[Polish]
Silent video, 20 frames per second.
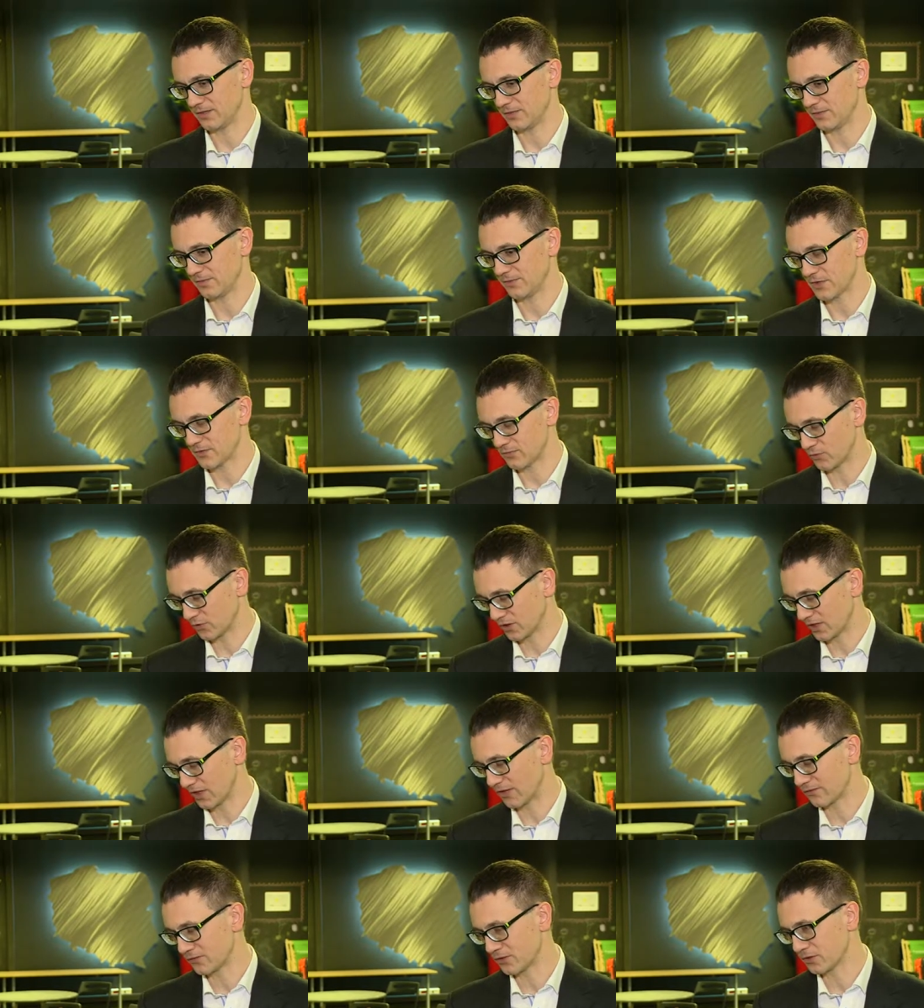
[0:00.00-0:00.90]
na swój
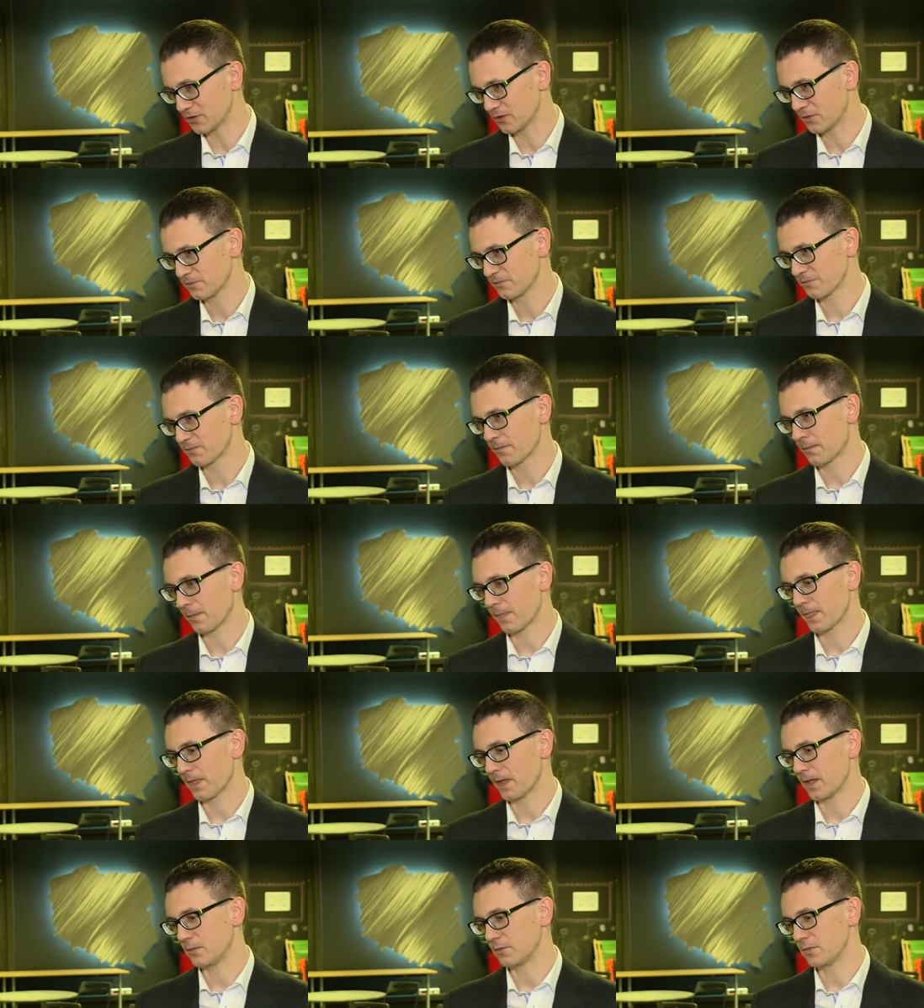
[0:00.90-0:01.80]
telefon
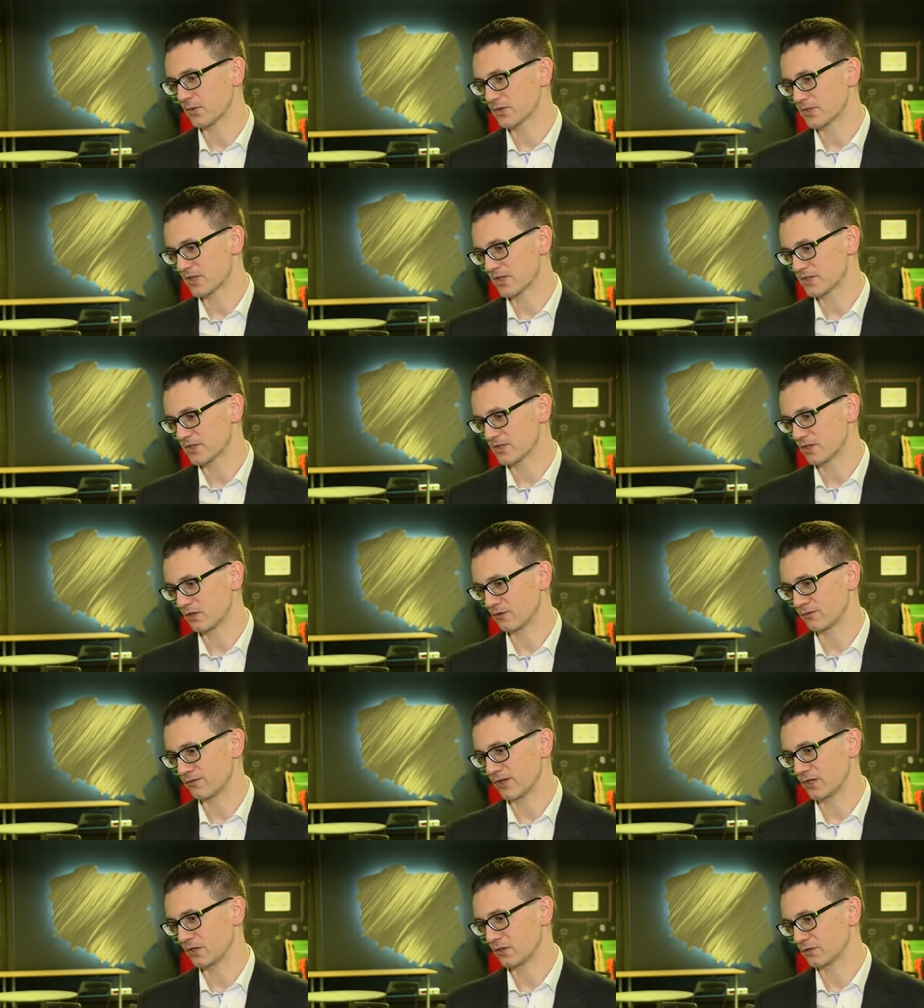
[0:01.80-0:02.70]
i po
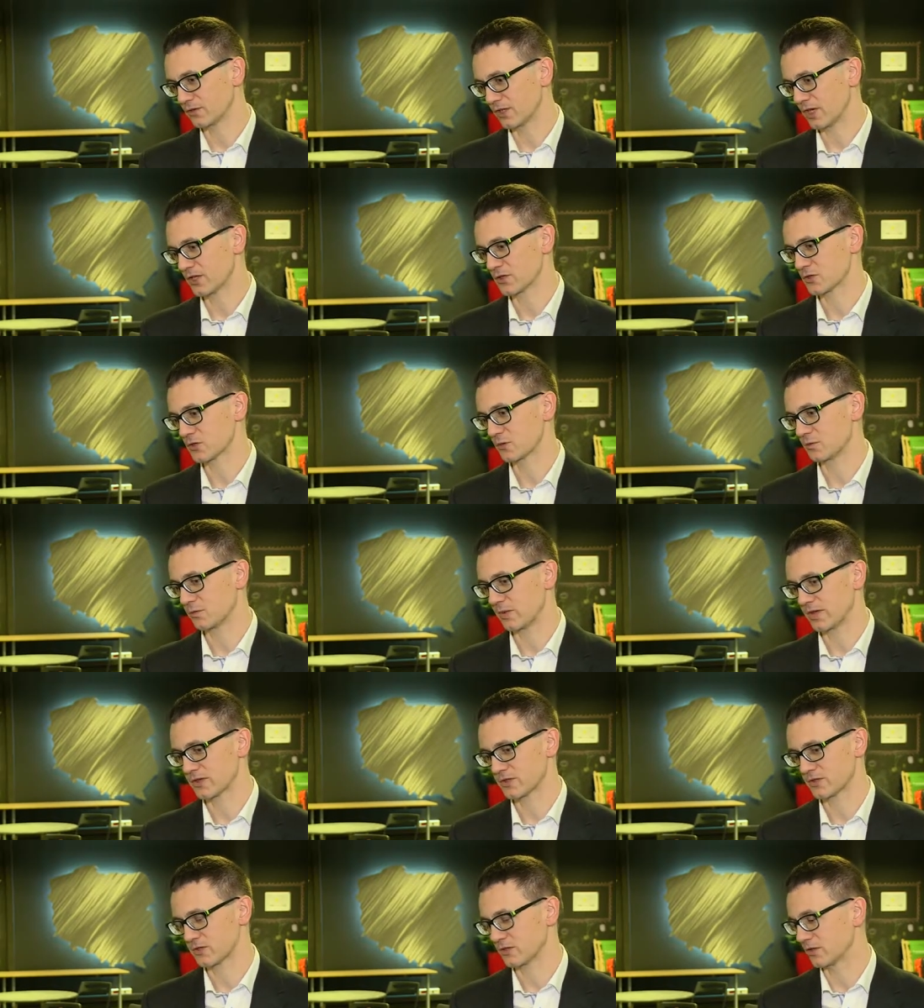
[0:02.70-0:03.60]
zainstalowaniu od razu,
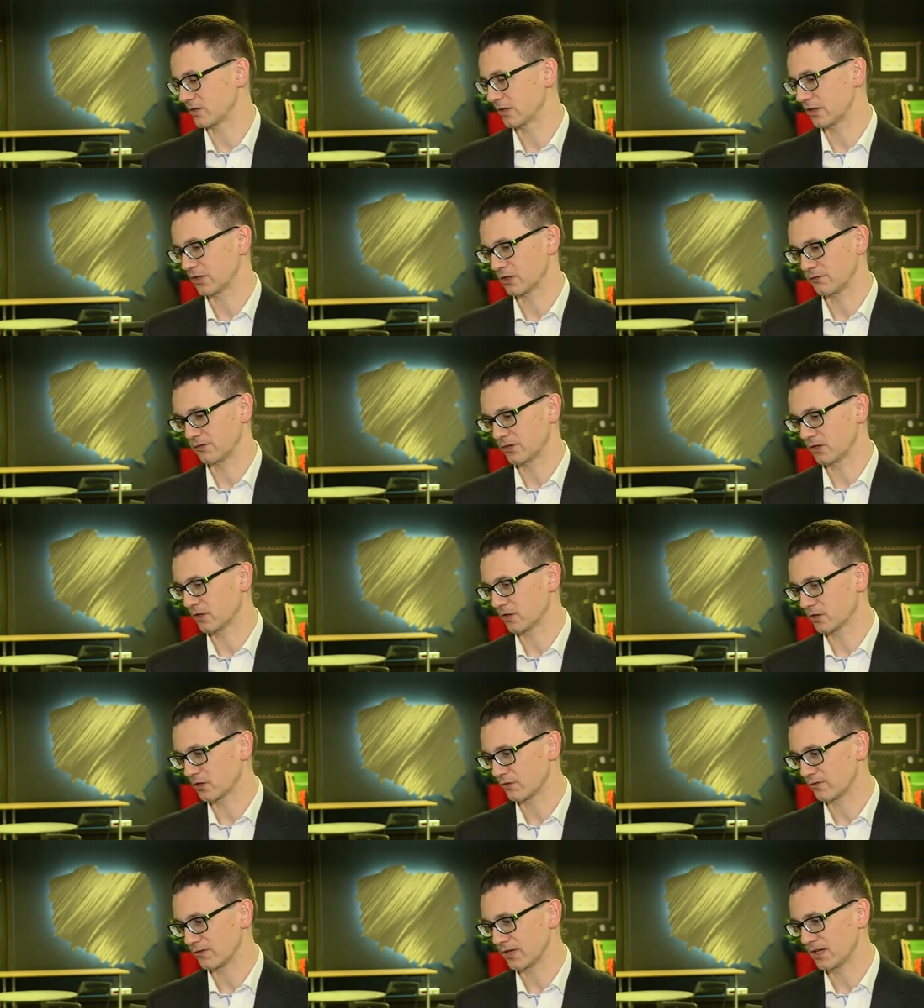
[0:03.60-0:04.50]
bez dodatkowego
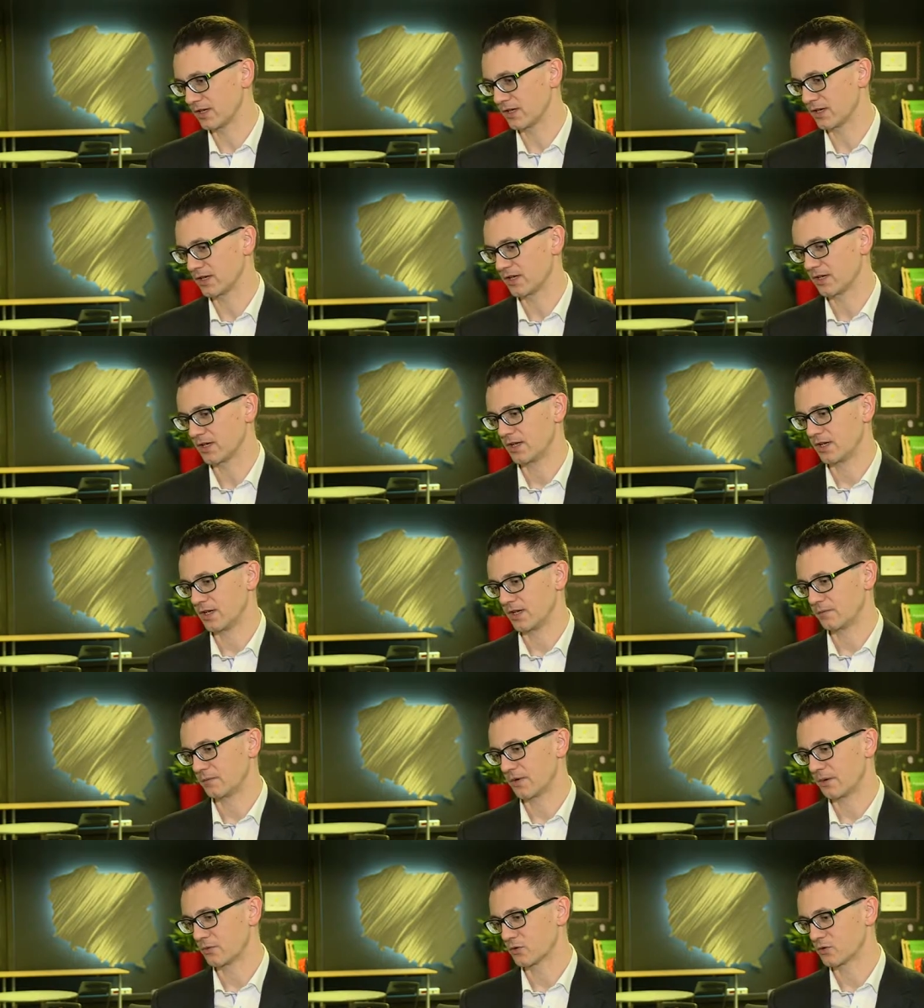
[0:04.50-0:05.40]
logowania,
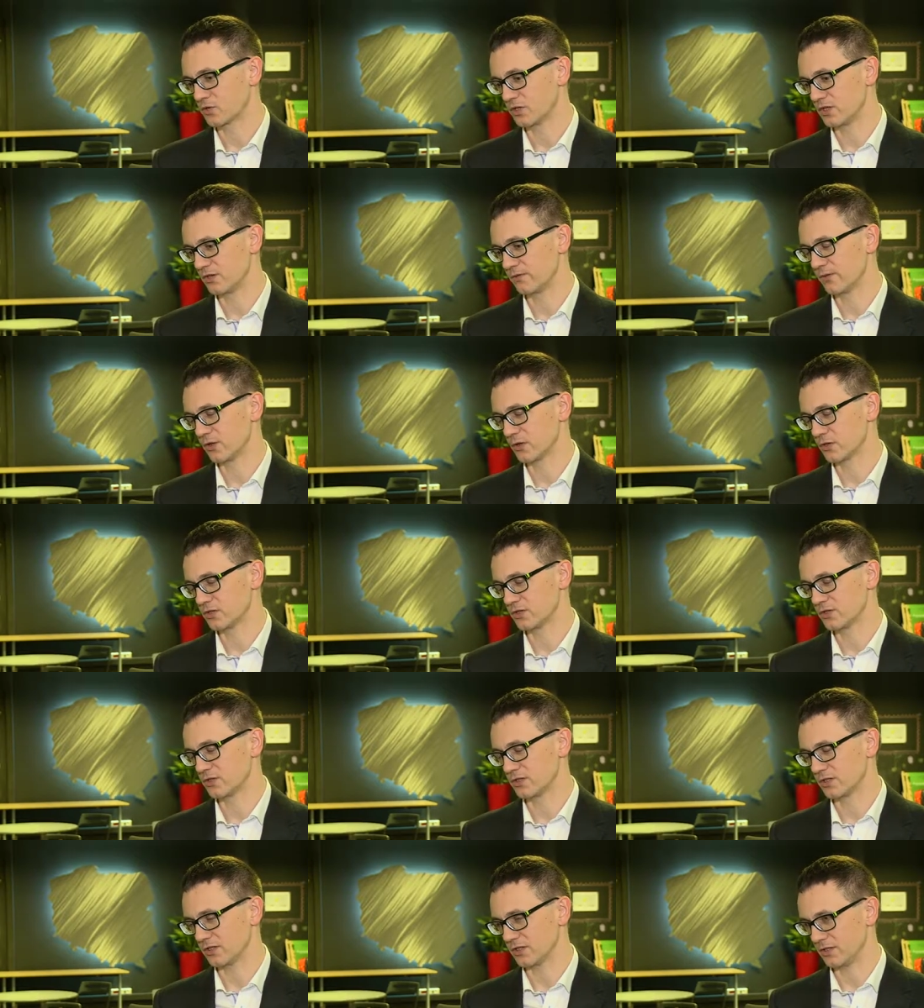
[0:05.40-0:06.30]
ma
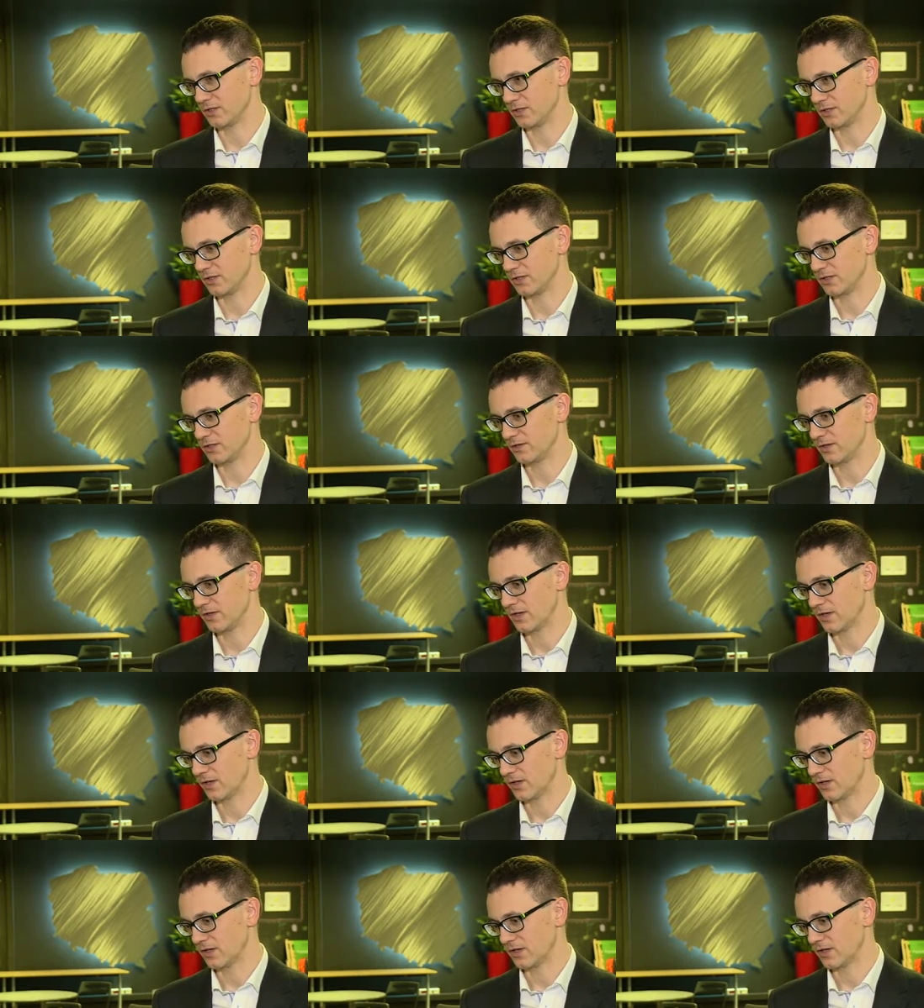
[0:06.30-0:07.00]
możliwość e,